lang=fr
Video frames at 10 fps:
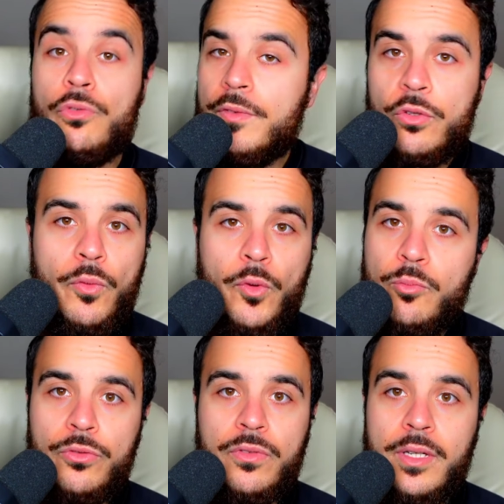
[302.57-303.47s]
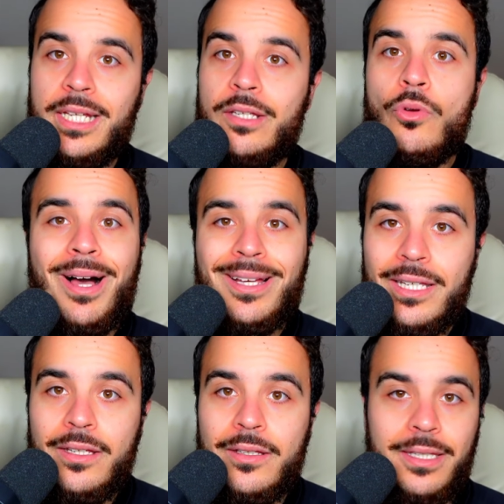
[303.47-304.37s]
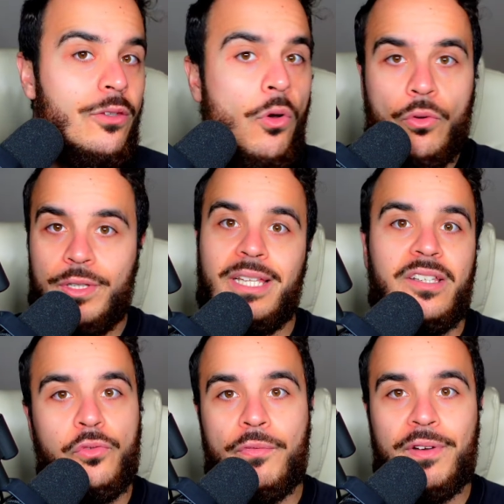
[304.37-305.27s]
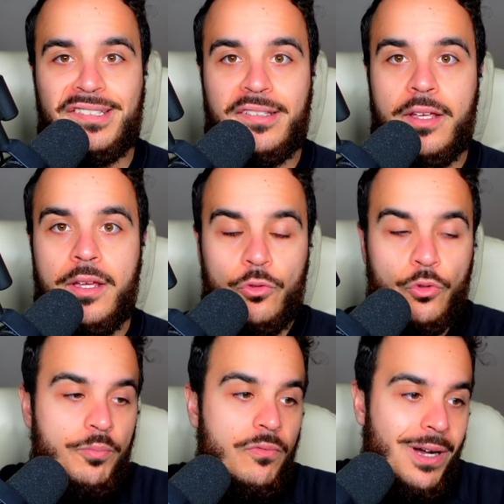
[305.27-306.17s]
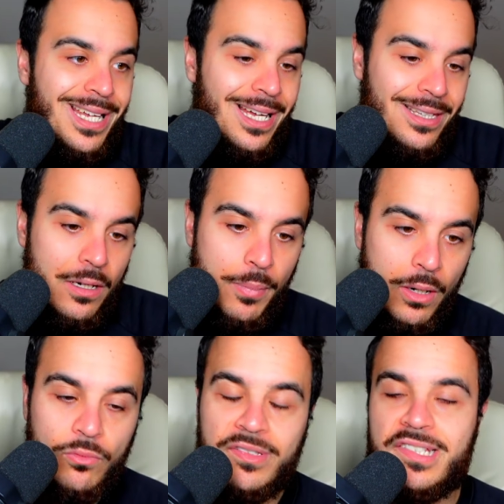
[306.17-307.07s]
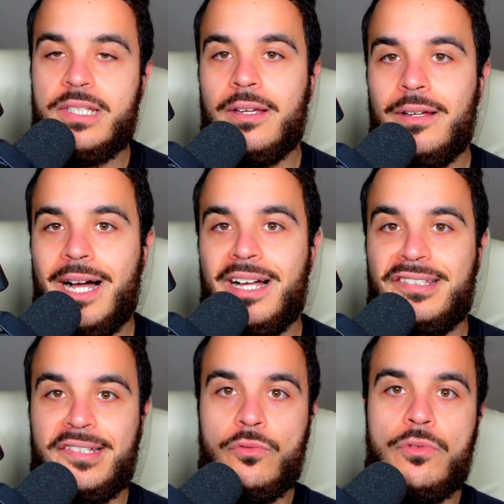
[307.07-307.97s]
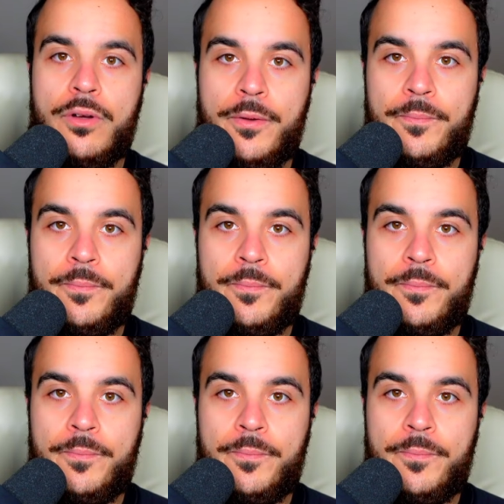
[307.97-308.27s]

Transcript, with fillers: retrouver devant le but et de marquer, d'être en renard des surfaces, de pouvoir garder le ballon aussi assez haut.